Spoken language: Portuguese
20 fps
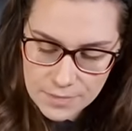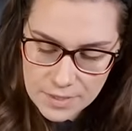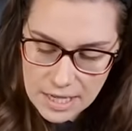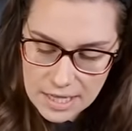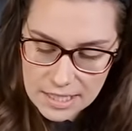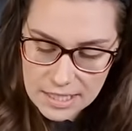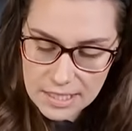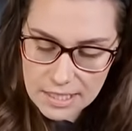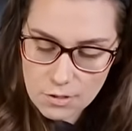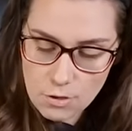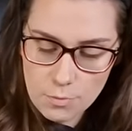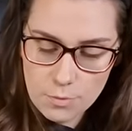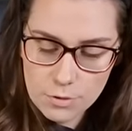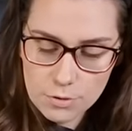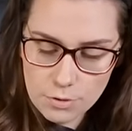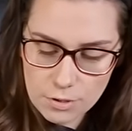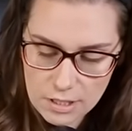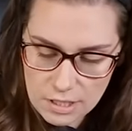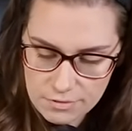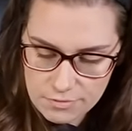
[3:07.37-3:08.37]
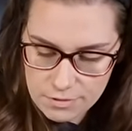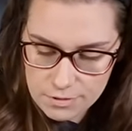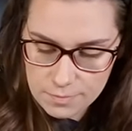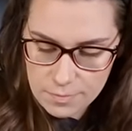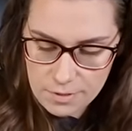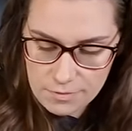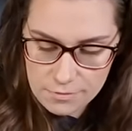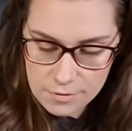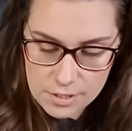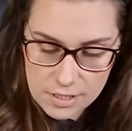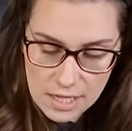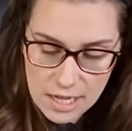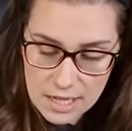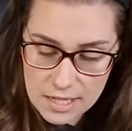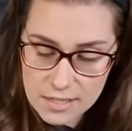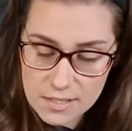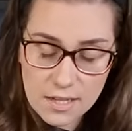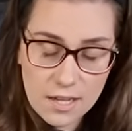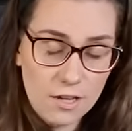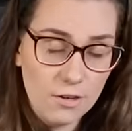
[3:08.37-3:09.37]
Aqui, como eu tô gravando para
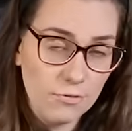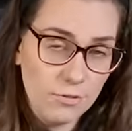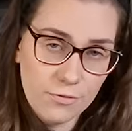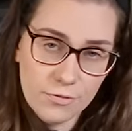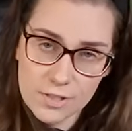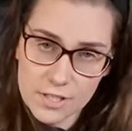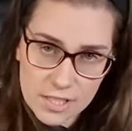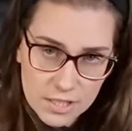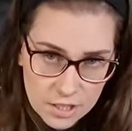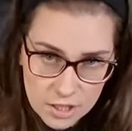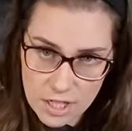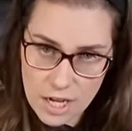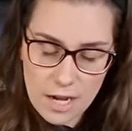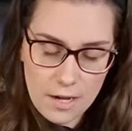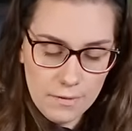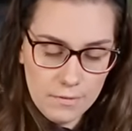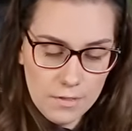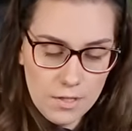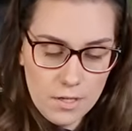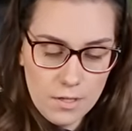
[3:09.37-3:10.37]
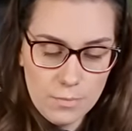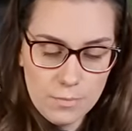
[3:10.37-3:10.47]
vocês, eu vou fazer já,